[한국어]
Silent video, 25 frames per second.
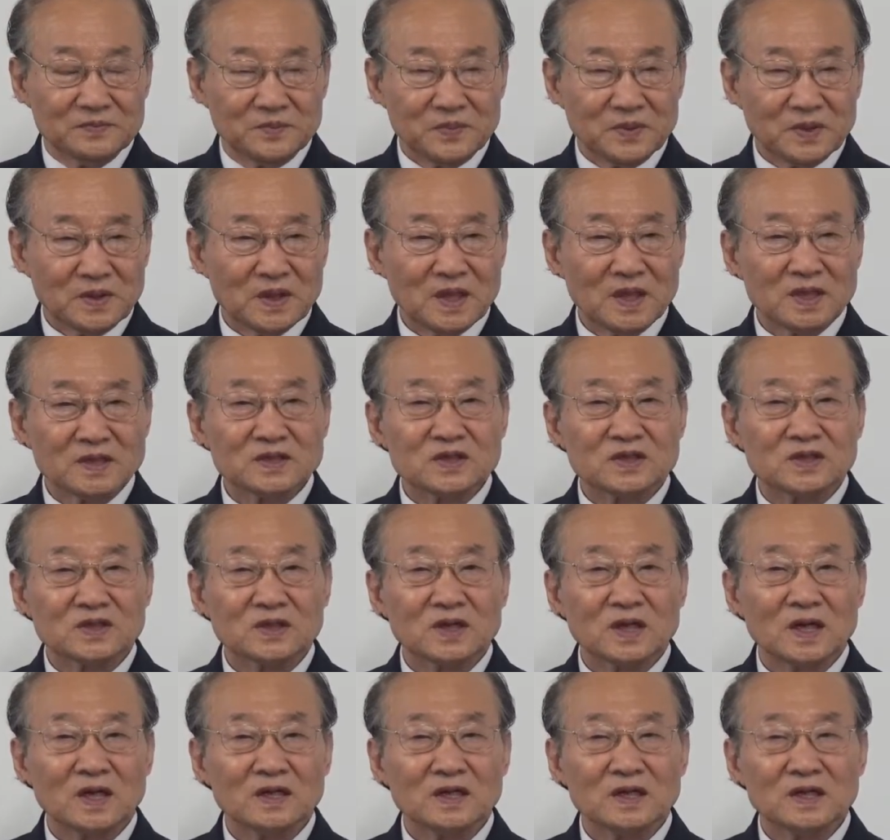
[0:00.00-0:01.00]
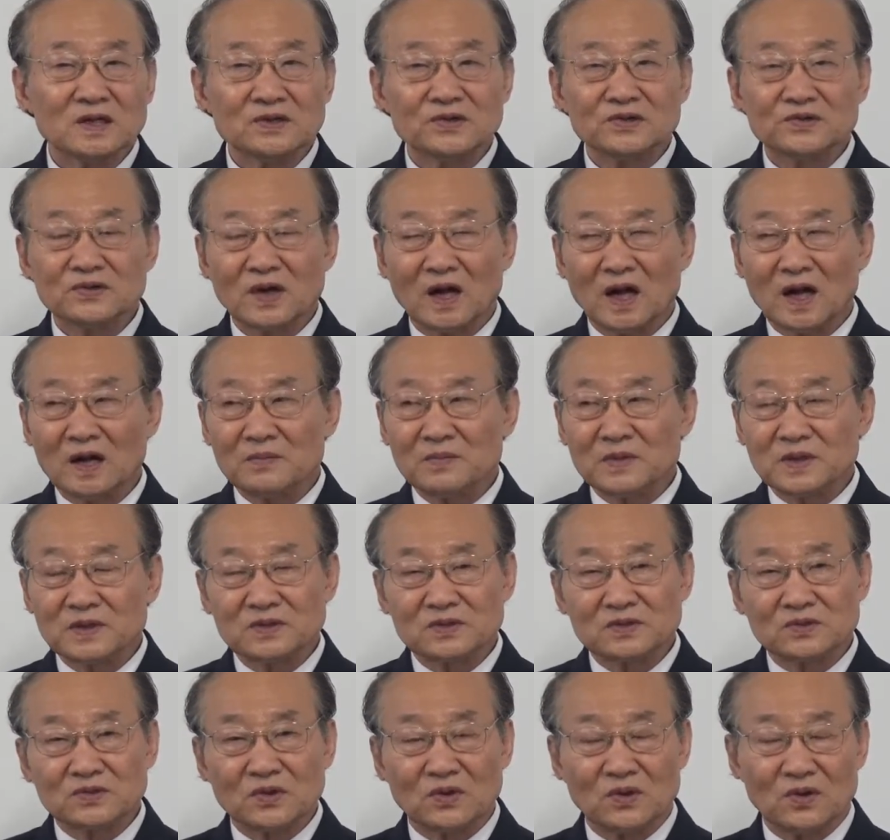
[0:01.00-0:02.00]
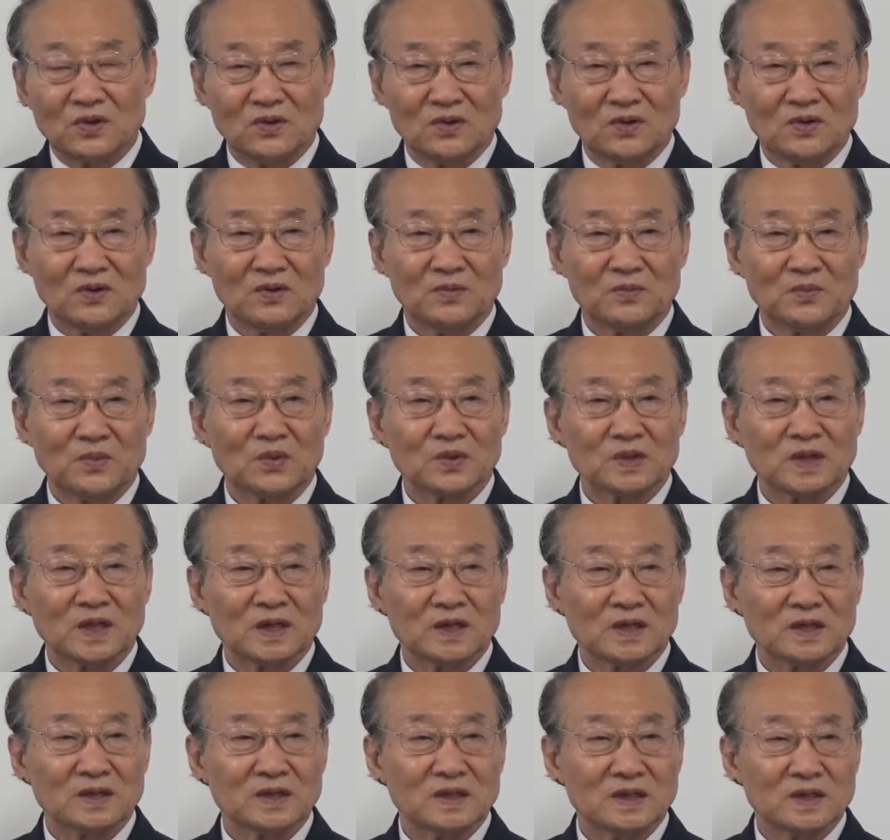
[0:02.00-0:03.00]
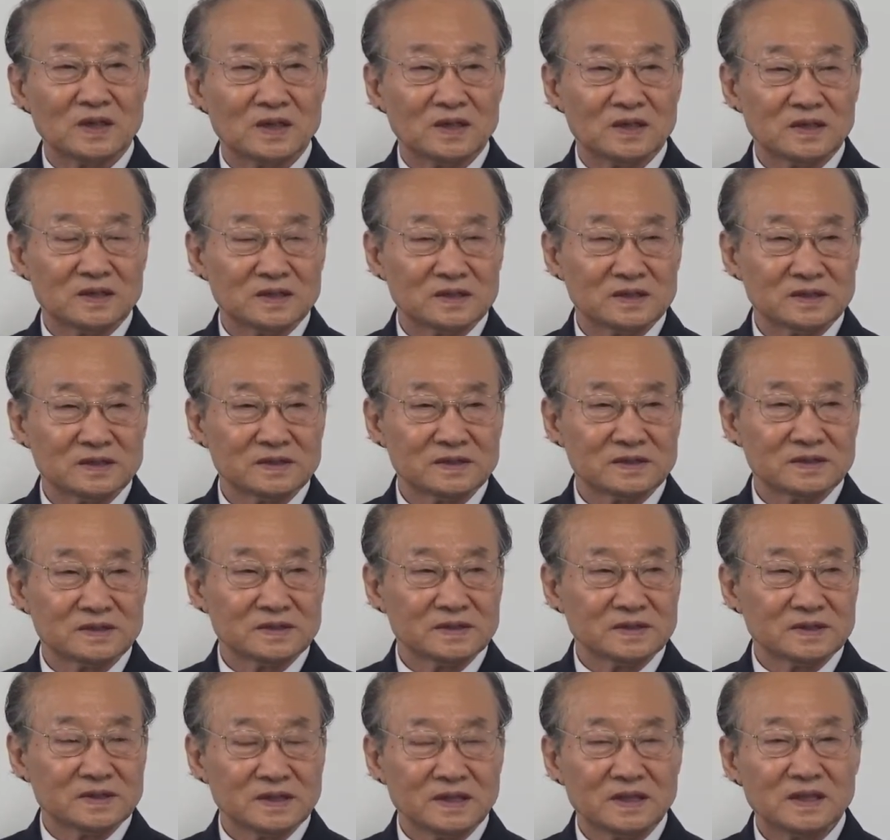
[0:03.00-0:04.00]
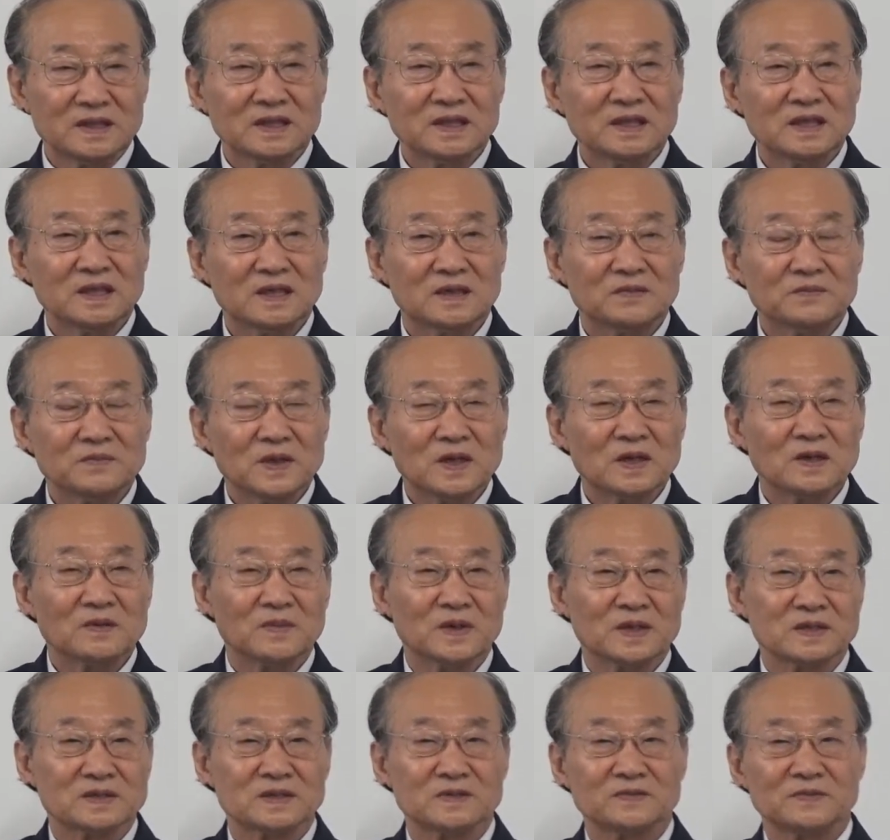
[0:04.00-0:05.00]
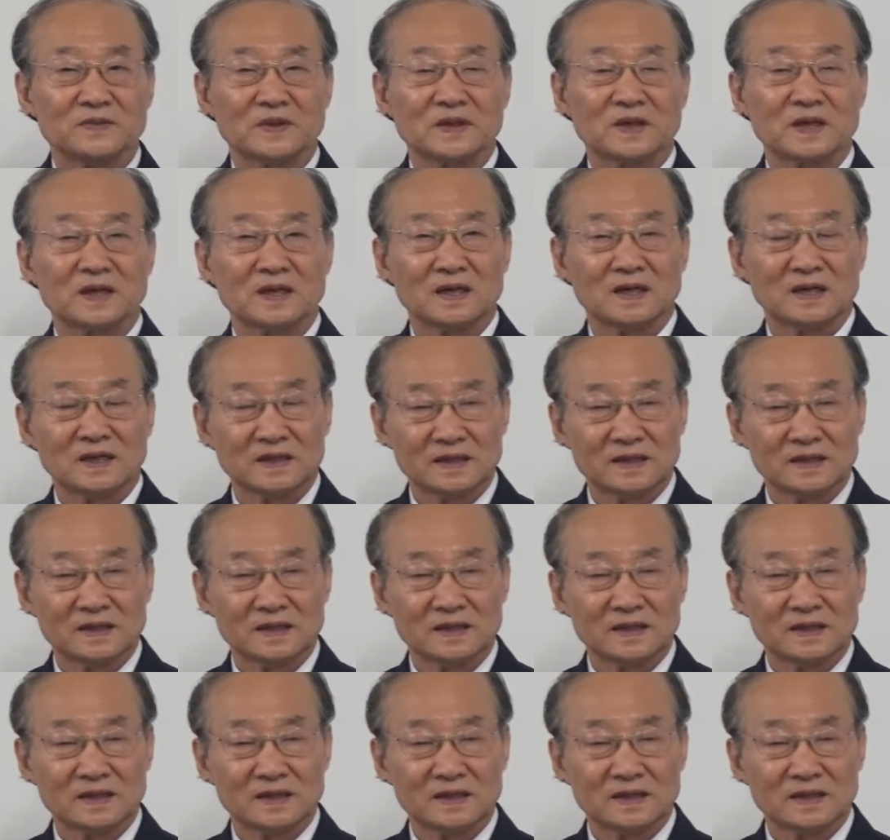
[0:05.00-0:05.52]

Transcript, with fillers: 뻔한 선한 일인 줄 알면서도 못하는 일 이런 일이 얼마나 많습니까?